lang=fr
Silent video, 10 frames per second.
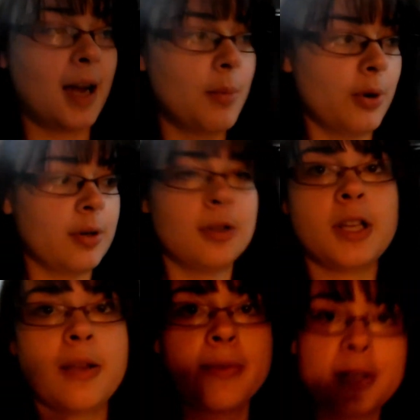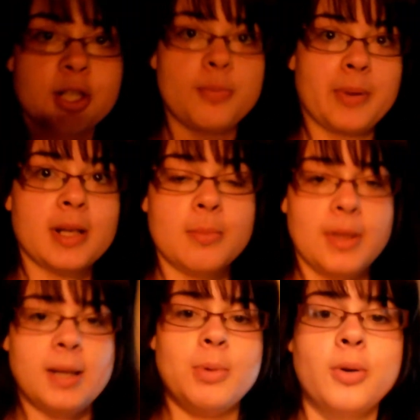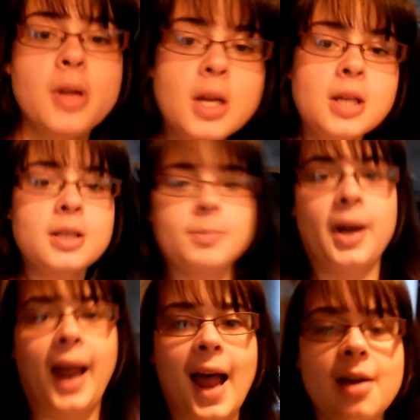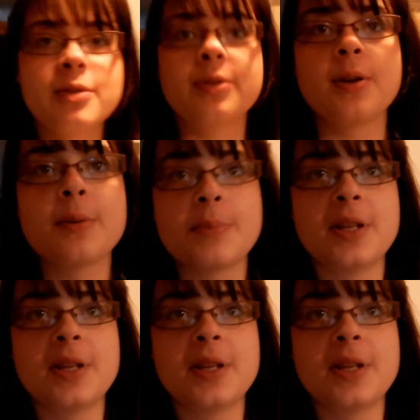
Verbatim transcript: moi, là, il est fait chipette, mais bon, c'est pas grave.